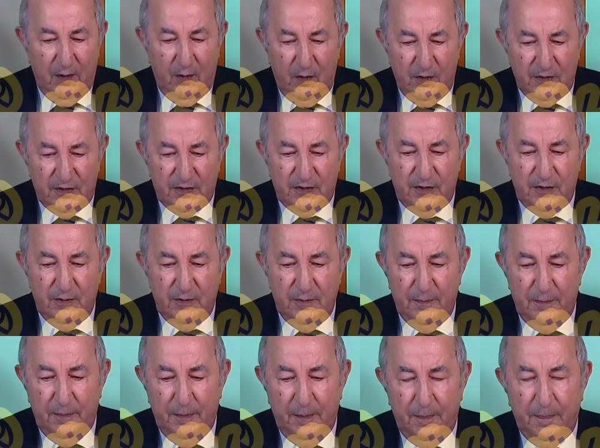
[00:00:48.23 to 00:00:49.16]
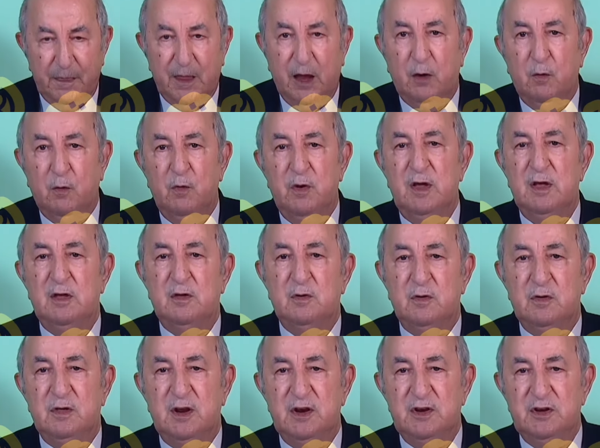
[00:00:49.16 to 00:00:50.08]
يخص تقويه
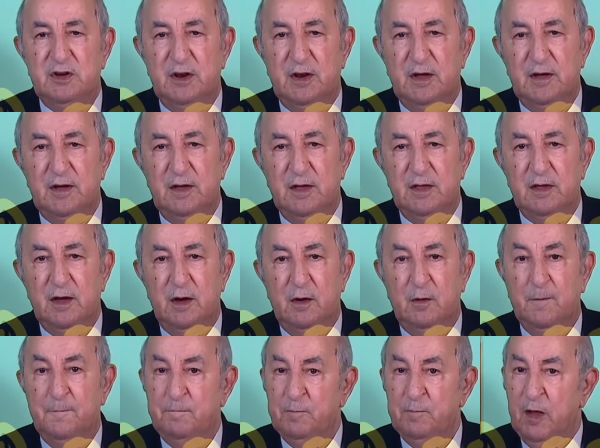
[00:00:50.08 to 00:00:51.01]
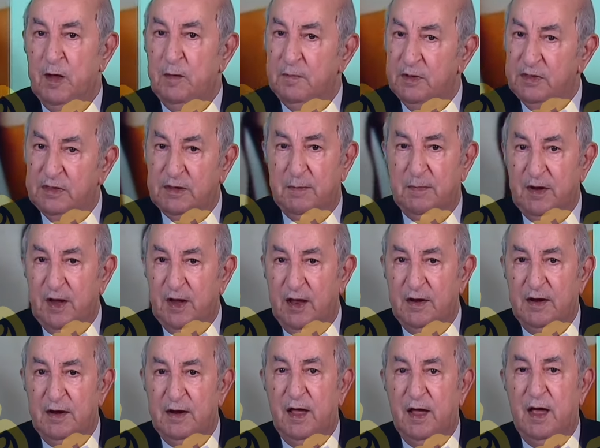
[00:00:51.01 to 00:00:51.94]
القدره الشرائيه نتاعو بالطبع
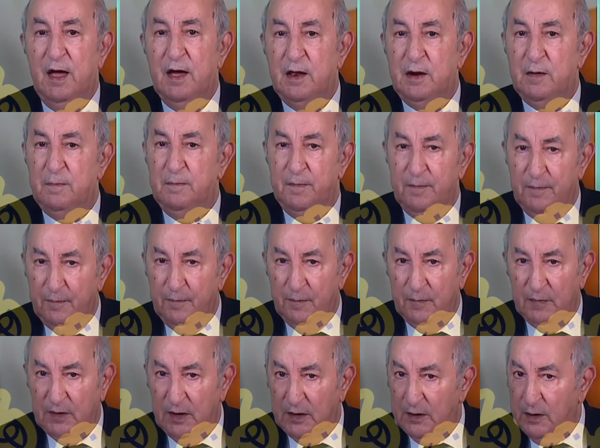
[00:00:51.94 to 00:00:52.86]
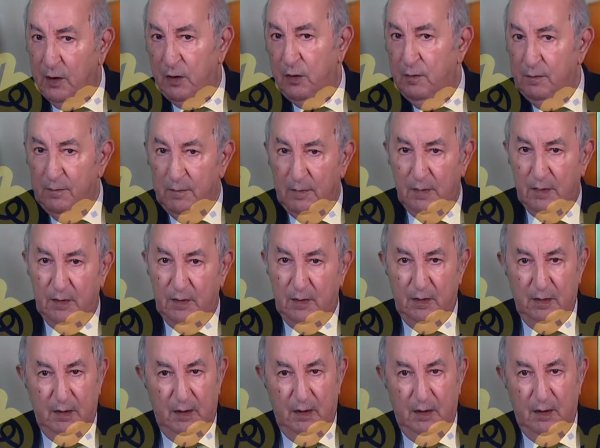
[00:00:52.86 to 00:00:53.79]
يعني نحارب التضخم
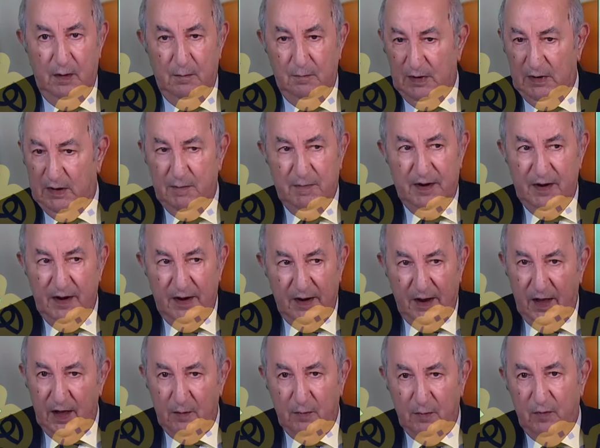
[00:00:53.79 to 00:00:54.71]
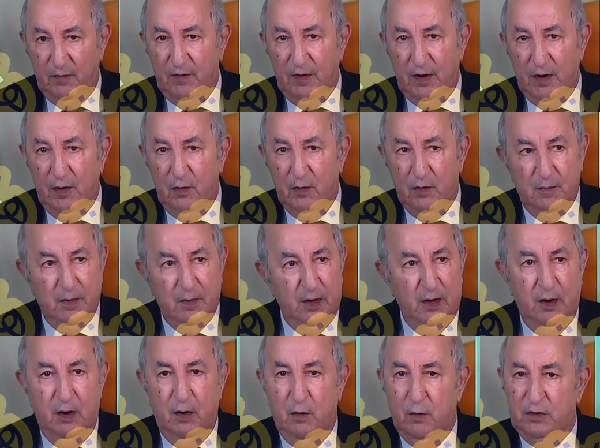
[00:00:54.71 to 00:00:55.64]
مثل ما نحاربوا فيه اليوم
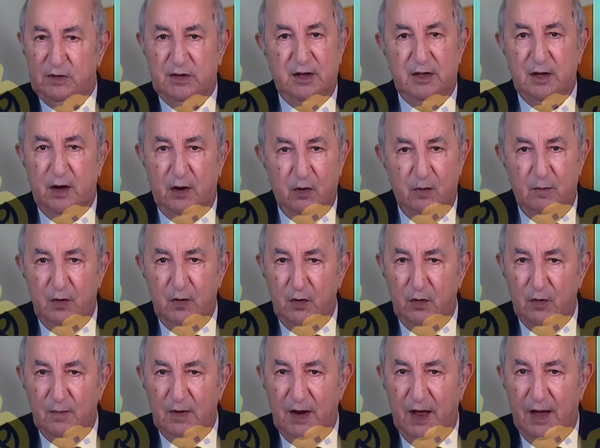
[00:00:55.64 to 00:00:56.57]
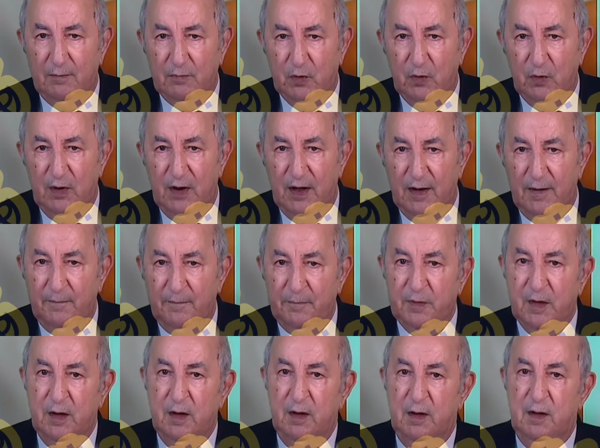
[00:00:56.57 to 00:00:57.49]
والتضخم اليوم الحمد لله
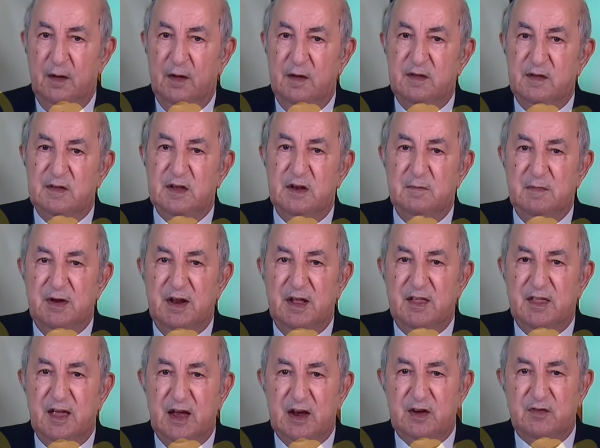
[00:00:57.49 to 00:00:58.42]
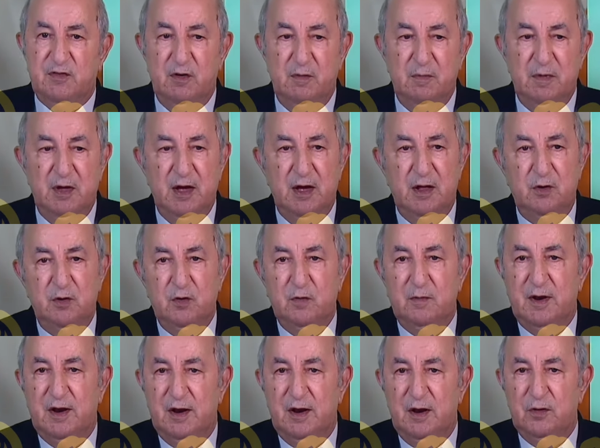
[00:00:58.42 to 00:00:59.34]
نزل من 11%
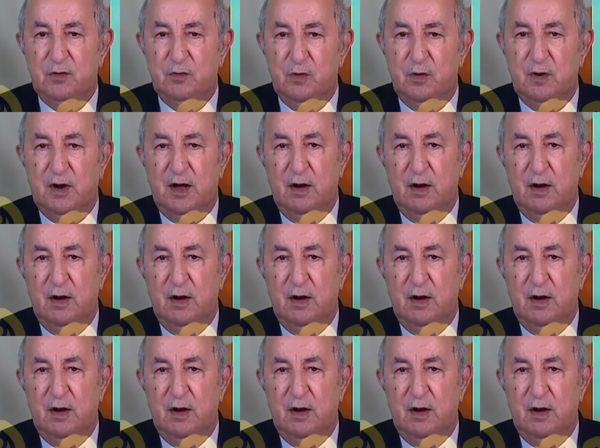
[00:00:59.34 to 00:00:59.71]
اليوم رانا ندور